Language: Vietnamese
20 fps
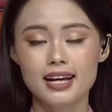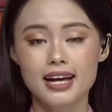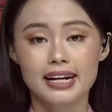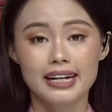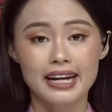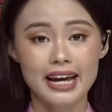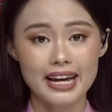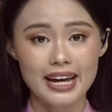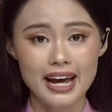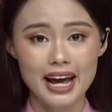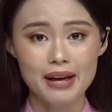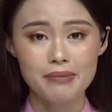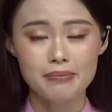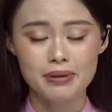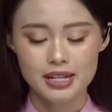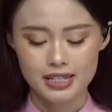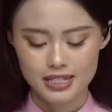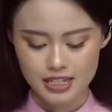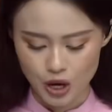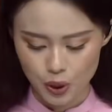Ngày
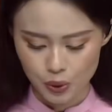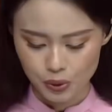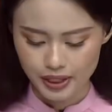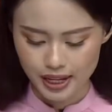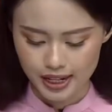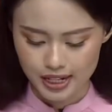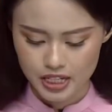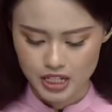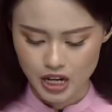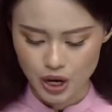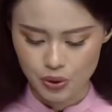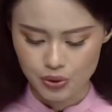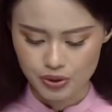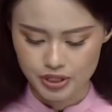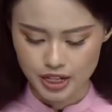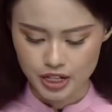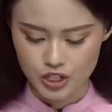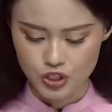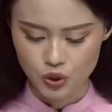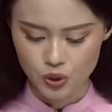26 tháng 6,
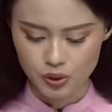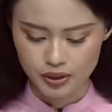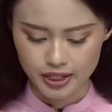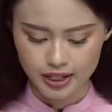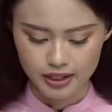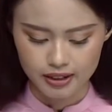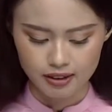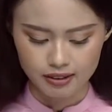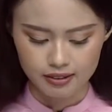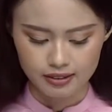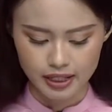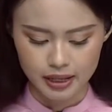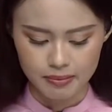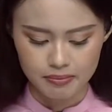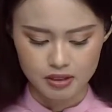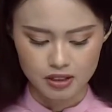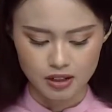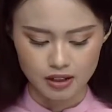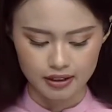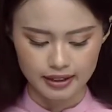chỉ số tia cực
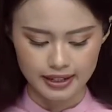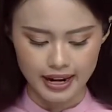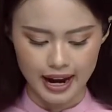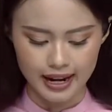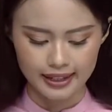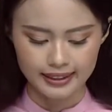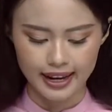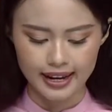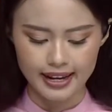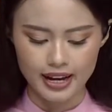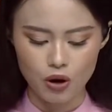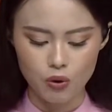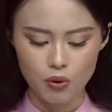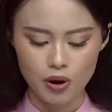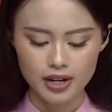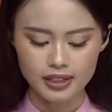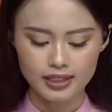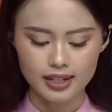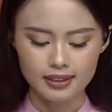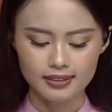tím cực đại tại hầu
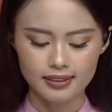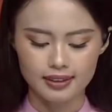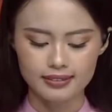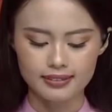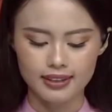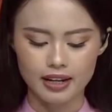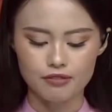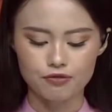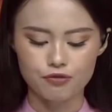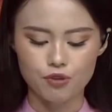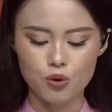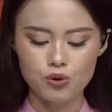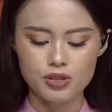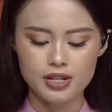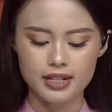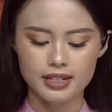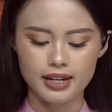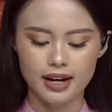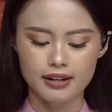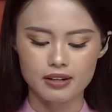hết các tỉnh thành phố
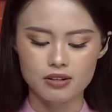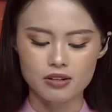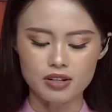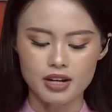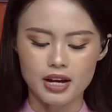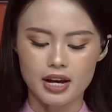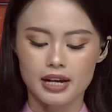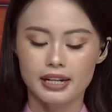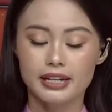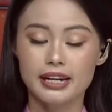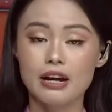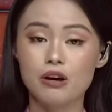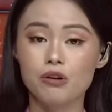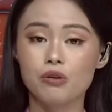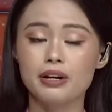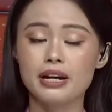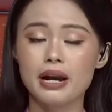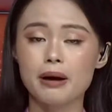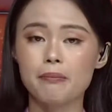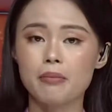trên cả nước đều
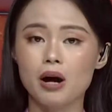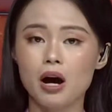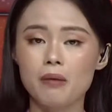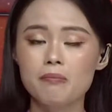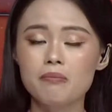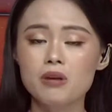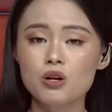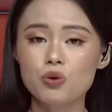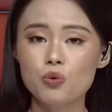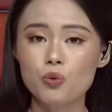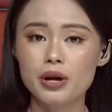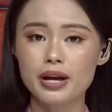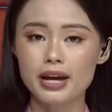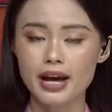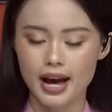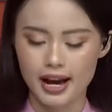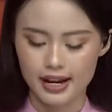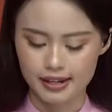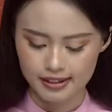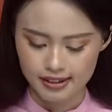nằm ở mức nguy
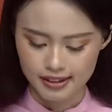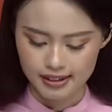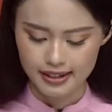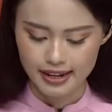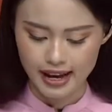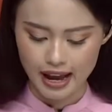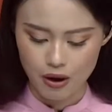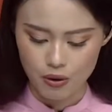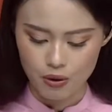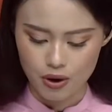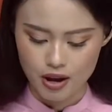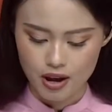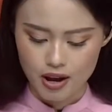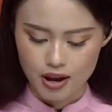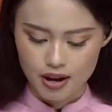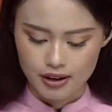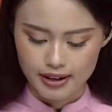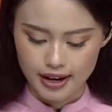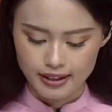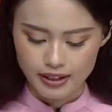hại rất cao.
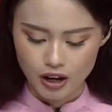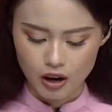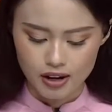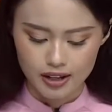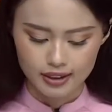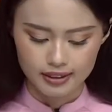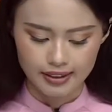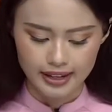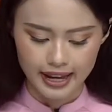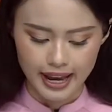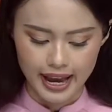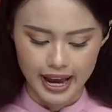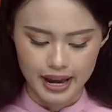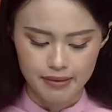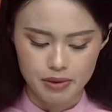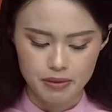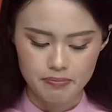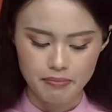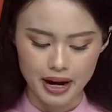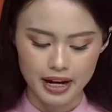Đáng nói là từ ngày
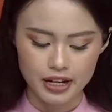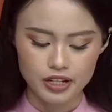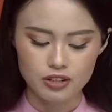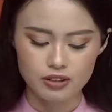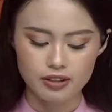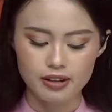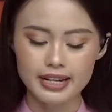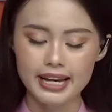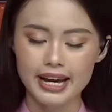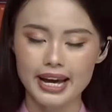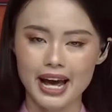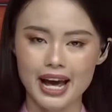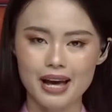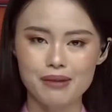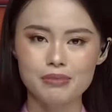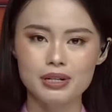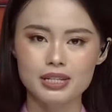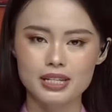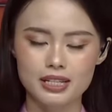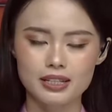27 cho tới ngày
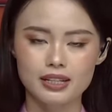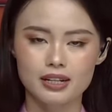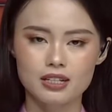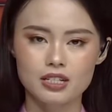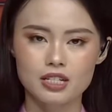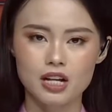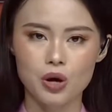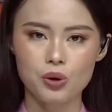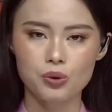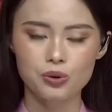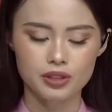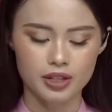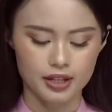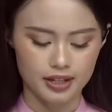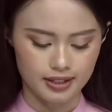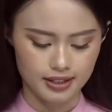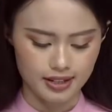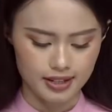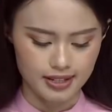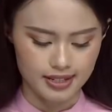29 tháng 6
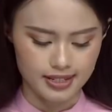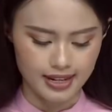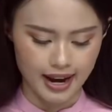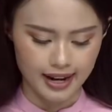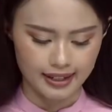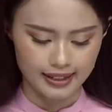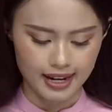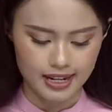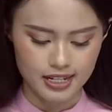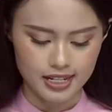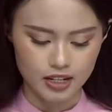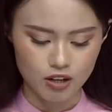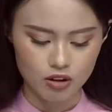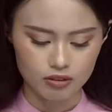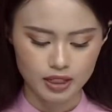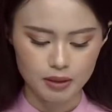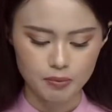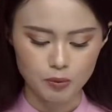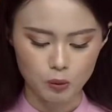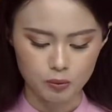thì tình trạng này sẽ còn
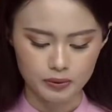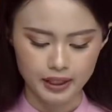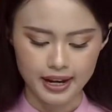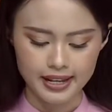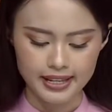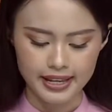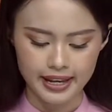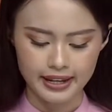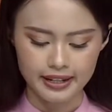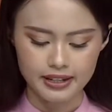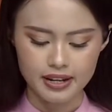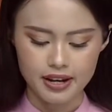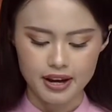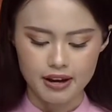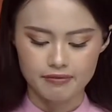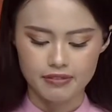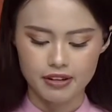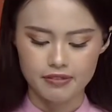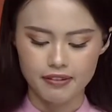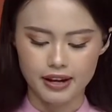tiếp tục tái diễn.
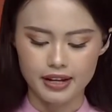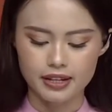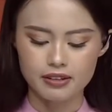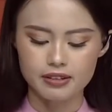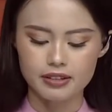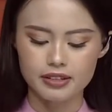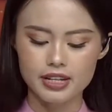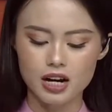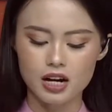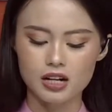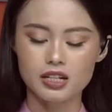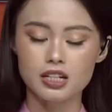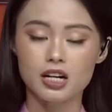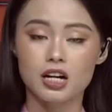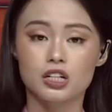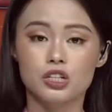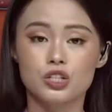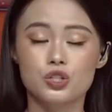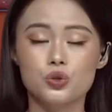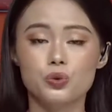Vì vậy người dân
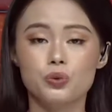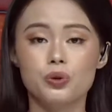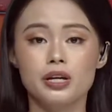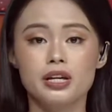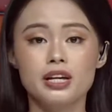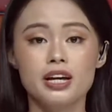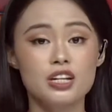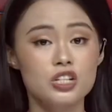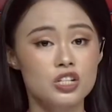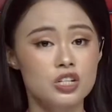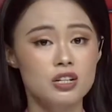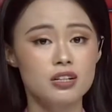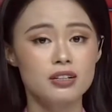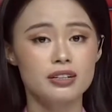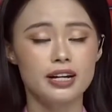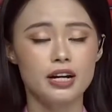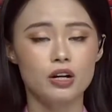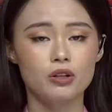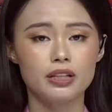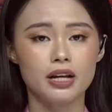cần chú ý hết sức
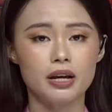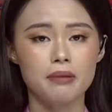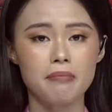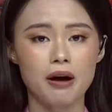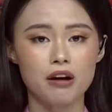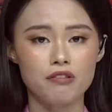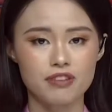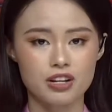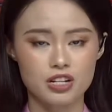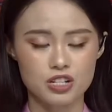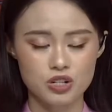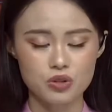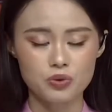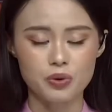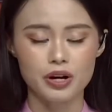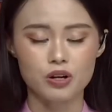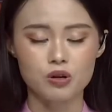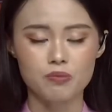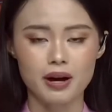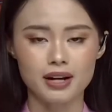để có thể bảo vệ sức
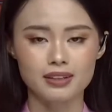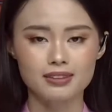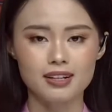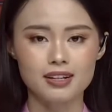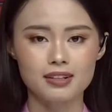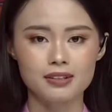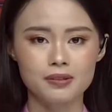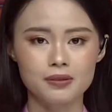khỏe của bản thân.